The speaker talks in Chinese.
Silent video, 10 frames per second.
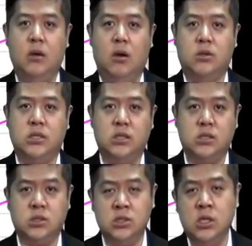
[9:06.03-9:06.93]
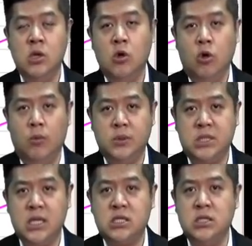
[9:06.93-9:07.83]
哦，这个就是我们
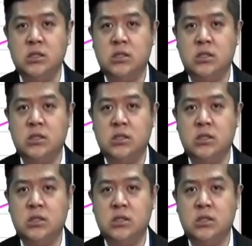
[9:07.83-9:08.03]
这一次，